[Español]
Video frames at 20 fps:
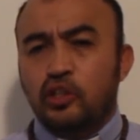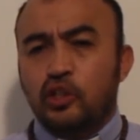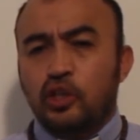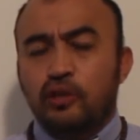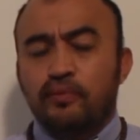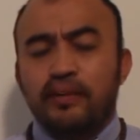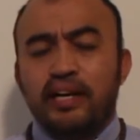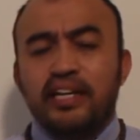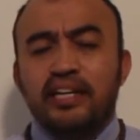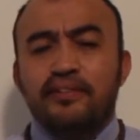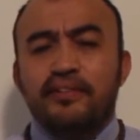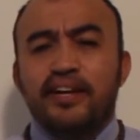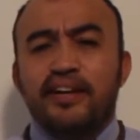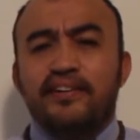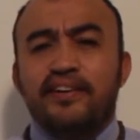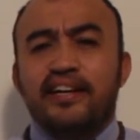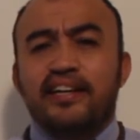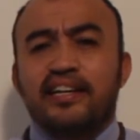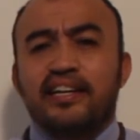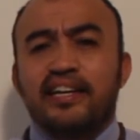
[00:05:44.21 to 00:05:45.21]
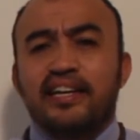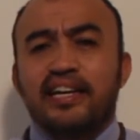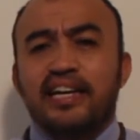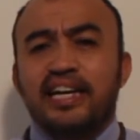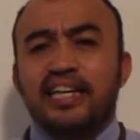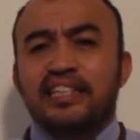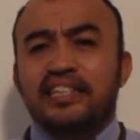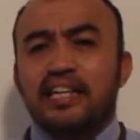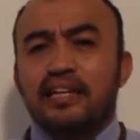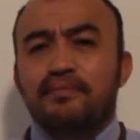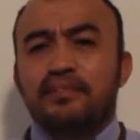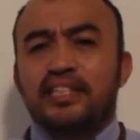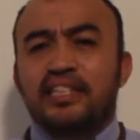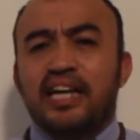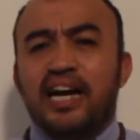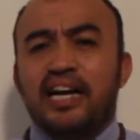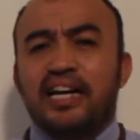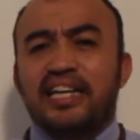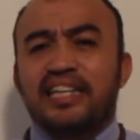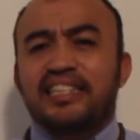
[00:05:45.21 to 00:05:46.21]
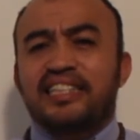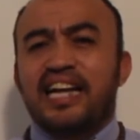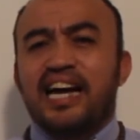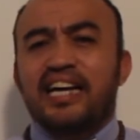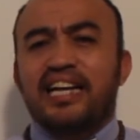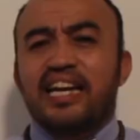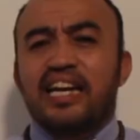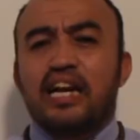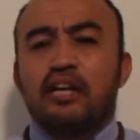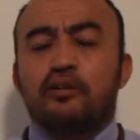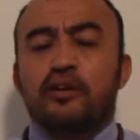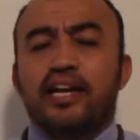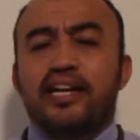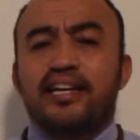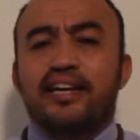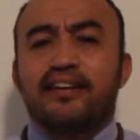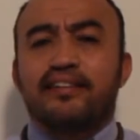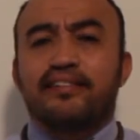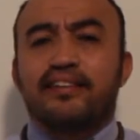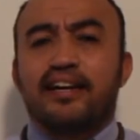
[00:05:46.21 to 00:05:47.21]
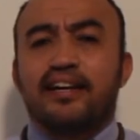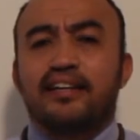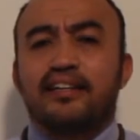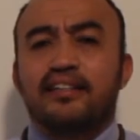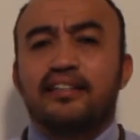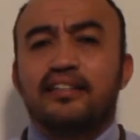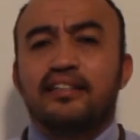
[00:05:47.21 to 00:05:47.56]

toman y beban, esta es mi sangre, sangre de la nueva alianza,